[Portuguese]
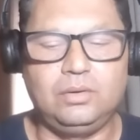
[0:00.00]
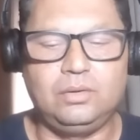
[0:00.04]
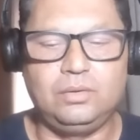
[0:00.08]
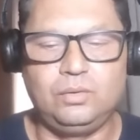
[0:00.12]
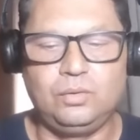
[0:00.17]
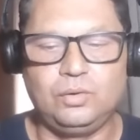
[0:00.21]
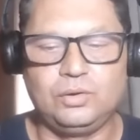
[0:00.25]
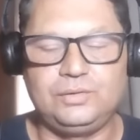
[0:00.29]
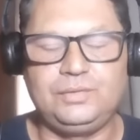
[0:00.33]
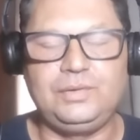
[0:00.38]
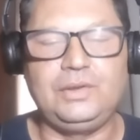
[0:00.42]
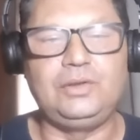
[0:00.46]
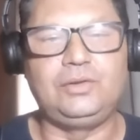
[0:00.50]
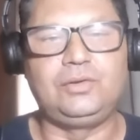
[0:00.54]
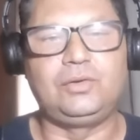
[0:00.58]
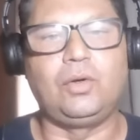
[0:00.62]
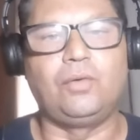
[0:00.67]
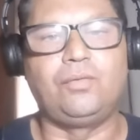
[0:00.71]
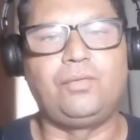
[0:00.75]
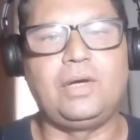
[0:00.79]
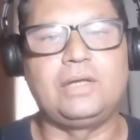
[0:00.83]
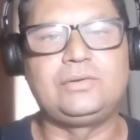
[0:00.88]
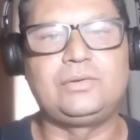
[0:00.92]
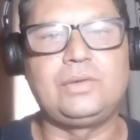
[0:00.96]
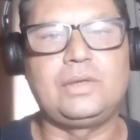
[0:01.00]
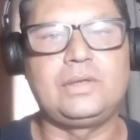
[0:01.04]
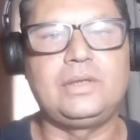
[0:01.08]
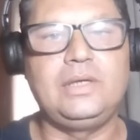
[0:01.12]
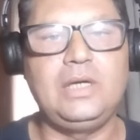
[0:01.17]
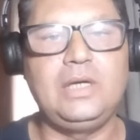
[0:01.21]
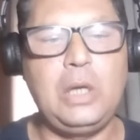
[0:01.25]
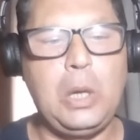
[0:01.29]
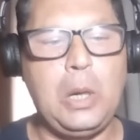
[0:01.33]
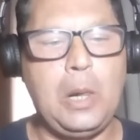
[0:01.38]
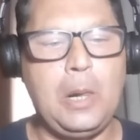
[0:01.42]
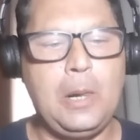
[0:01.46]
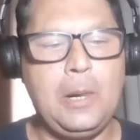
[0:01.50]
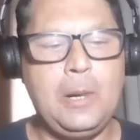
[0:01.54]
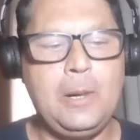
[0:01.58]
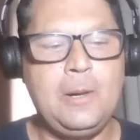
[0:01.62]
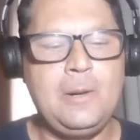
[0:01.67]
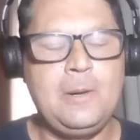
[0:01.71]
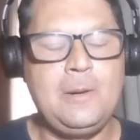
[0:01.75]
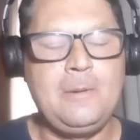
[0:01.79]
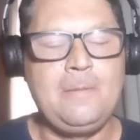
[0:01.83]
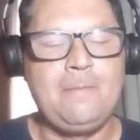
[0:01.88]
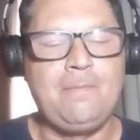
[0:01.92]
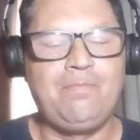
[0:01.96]
nos vídeos que eu faço aqui
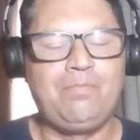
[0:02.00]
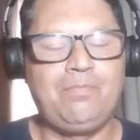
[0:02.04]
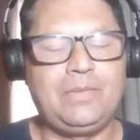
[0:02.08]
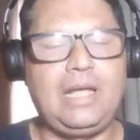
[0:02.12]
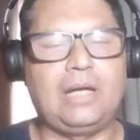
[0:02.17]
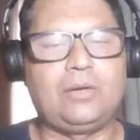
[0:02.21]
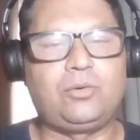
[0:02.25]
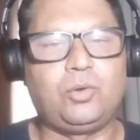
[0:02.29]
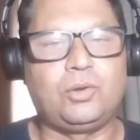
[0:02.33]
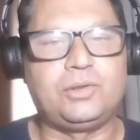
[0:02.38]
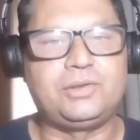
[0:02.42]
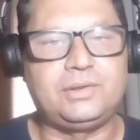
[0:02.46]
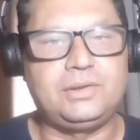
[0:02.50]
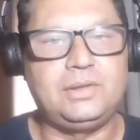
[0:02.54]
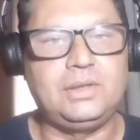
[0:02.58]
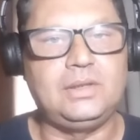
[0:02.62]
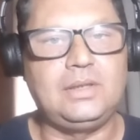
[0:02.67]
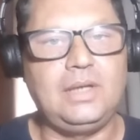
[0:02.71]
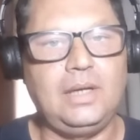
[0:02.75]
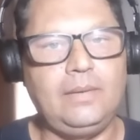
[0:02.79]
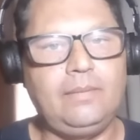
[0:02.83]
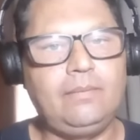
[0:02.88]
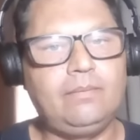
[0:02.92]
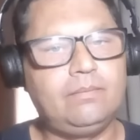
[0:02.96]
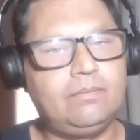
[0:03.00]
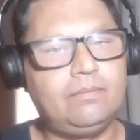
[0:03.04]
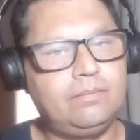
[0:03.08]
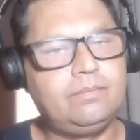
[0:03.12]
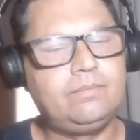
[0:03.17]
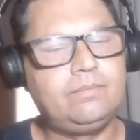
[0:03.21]
que a torcida